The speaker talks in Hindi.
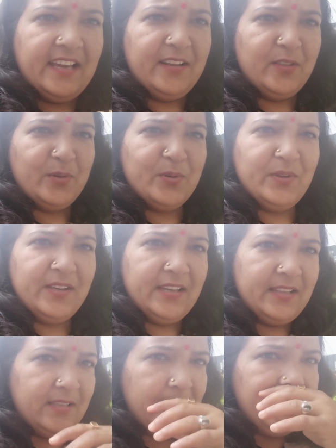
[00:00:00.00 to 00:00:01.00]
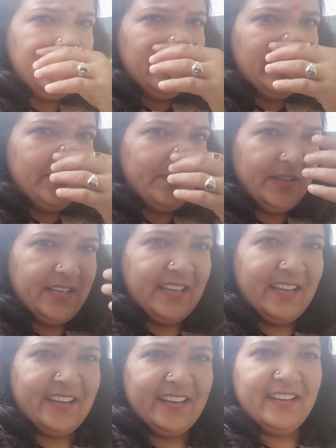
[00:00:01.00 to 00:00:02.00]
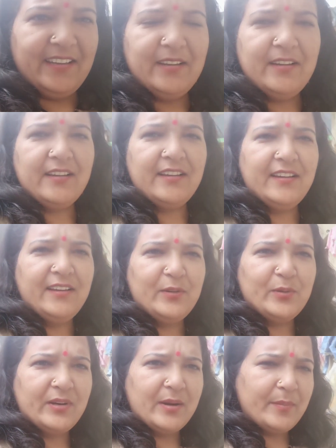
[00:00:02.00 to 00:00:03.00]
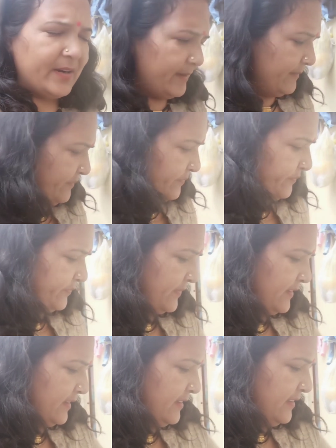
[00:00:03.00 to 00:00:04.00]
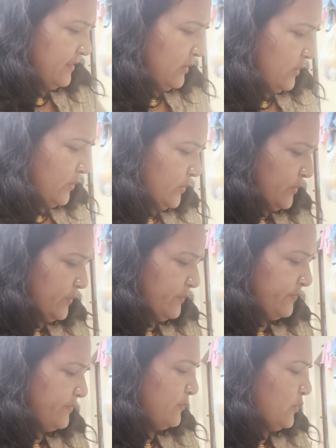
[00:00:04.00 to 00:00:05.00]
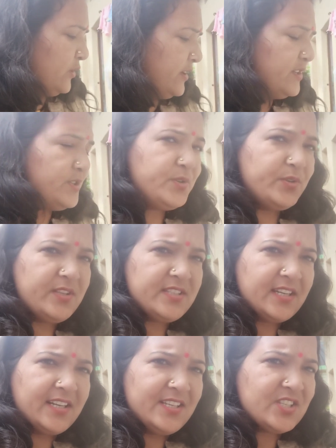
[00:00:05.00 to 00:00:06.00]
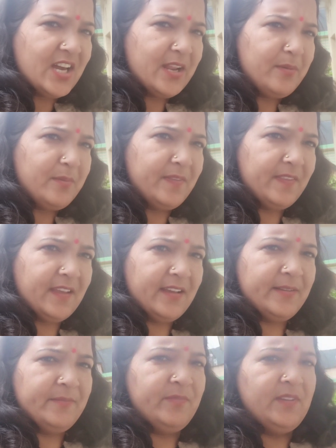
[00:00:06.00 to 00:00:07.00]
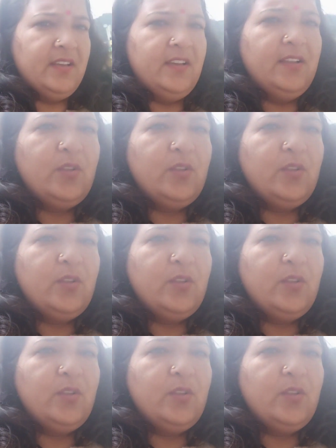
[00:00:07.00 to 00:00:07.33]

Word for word: तो हो ही गई थी बट क्या करें कि रुकना पड़ा तो बहुत टेस्टी होती इसका ना अचार भी बनता है तो